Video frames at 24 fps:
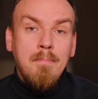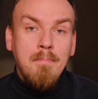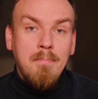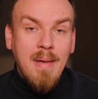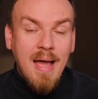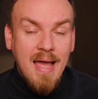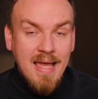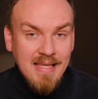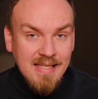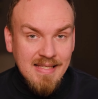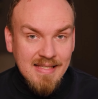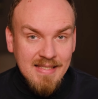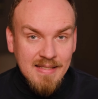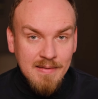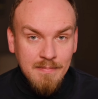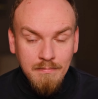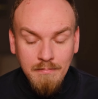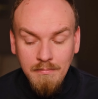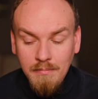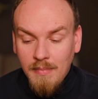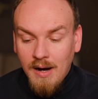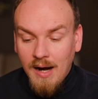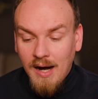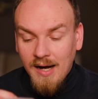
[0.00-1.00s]

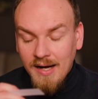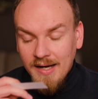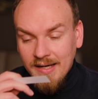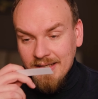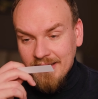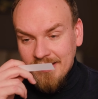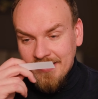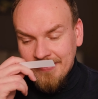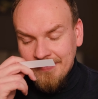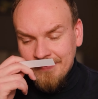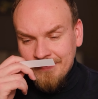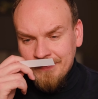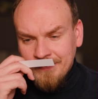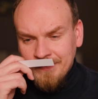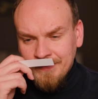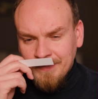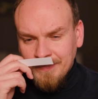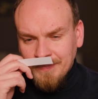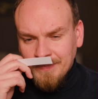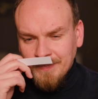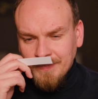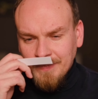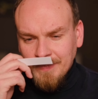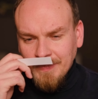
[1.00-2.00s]
meisten mag,
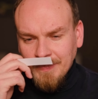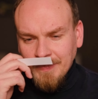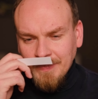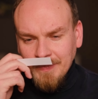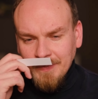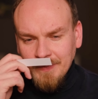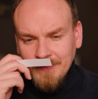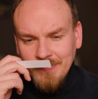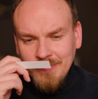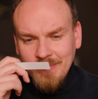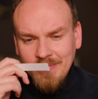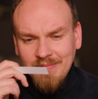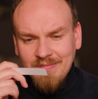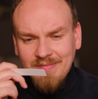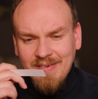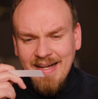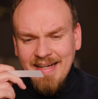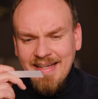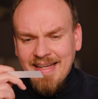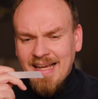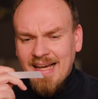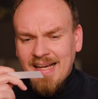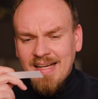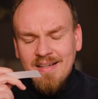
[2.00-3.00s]

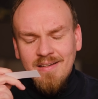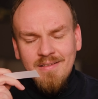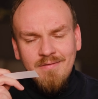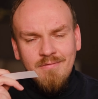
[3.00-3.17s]
weil der